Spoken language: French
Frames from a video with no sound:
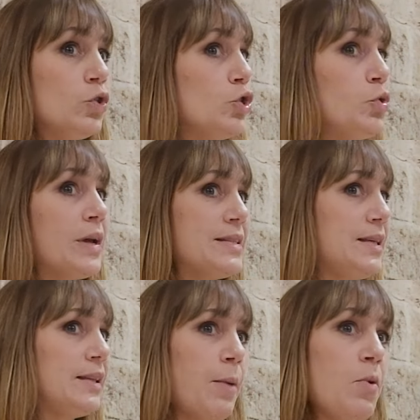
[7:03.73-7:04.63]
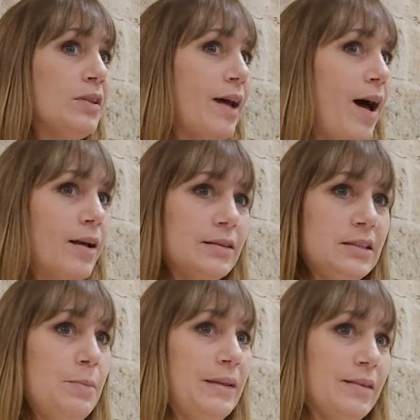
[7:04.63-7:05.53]
Que tu récites un mantra
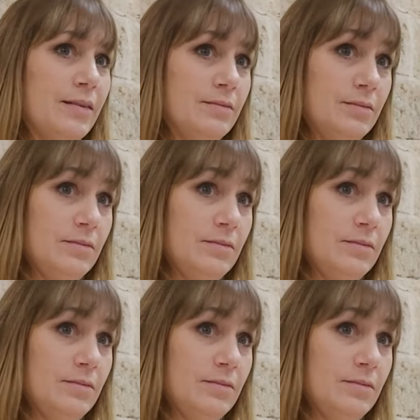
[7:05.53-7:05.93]
tibétain,